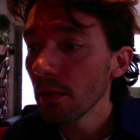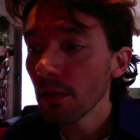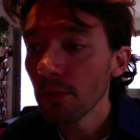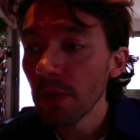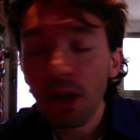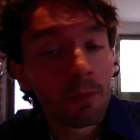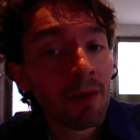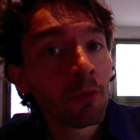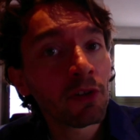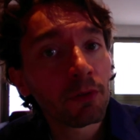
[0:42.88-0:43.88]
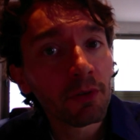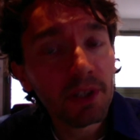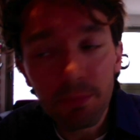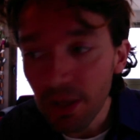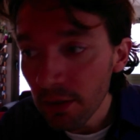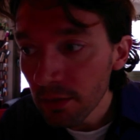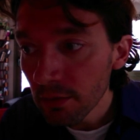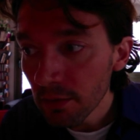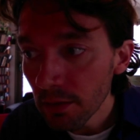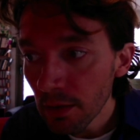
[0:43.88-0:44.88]
Mais quand même, on s'entendait bien.
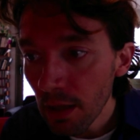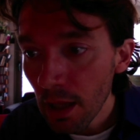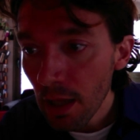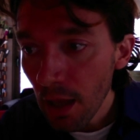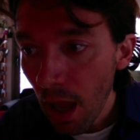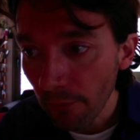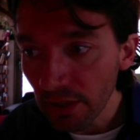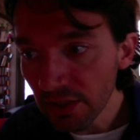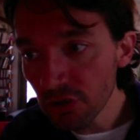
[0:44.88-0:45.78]
À vrai dire,